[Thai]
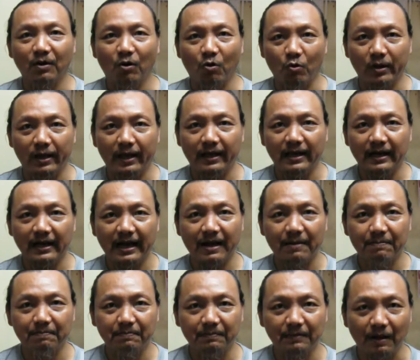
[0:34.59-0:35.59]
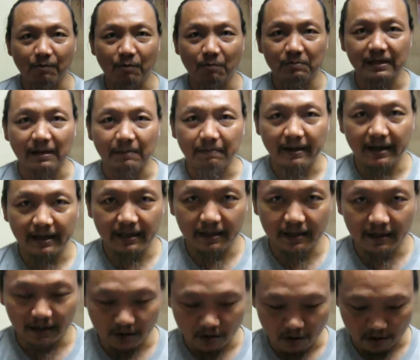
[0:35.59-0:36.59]
โอเคนะครับ เดี๋ยวผมสับไพ่นิด
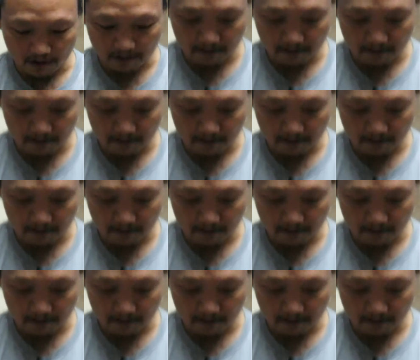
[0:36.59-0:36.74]
นึ่งก่อน